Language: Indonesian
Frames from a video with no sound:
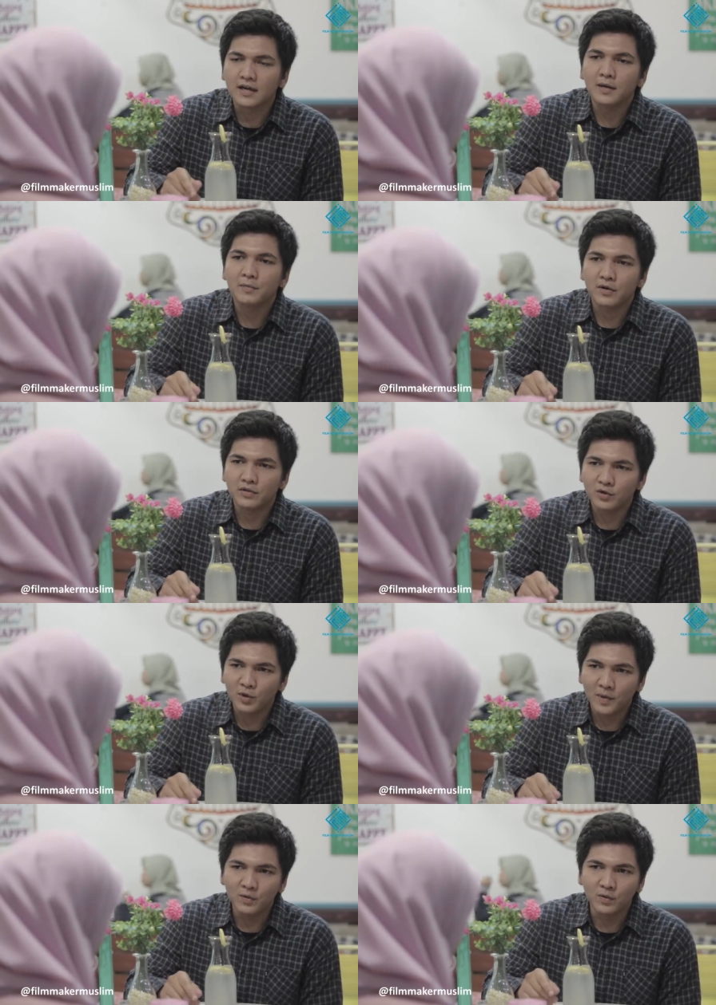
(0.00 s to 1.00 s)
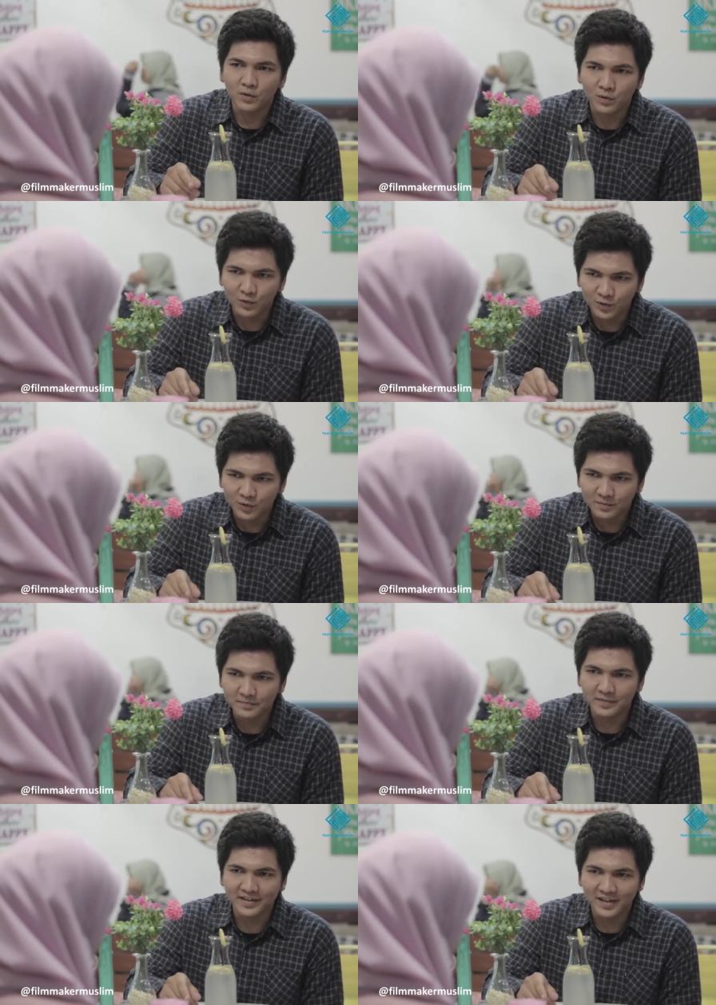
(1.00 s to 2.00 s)
Dengan mengikuti norma
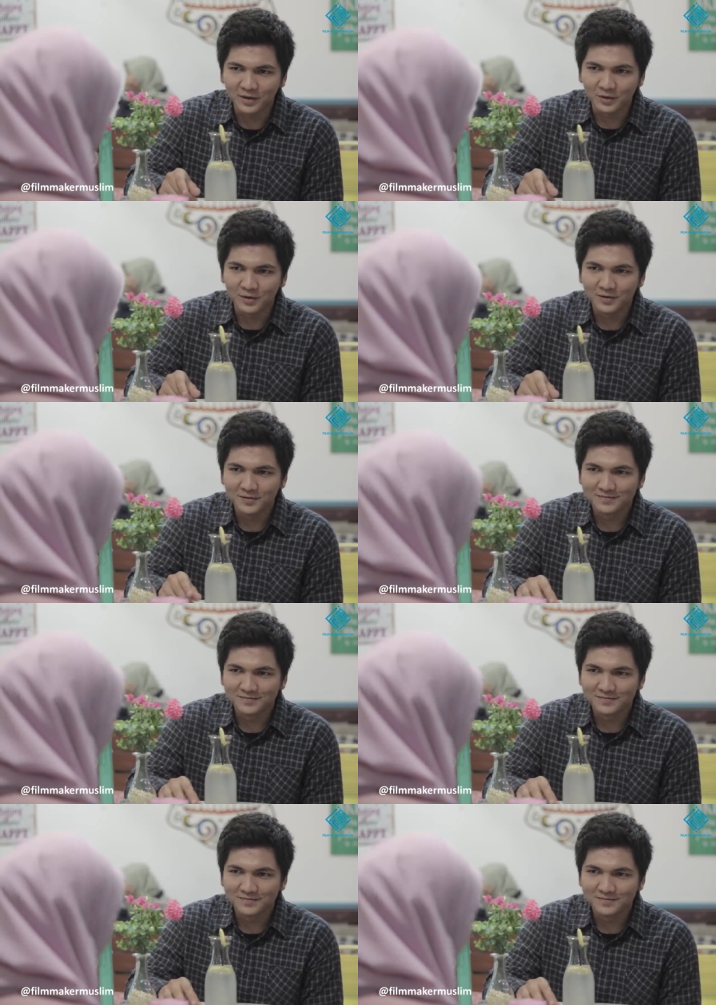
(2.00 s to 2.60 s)
hukum, beda loh.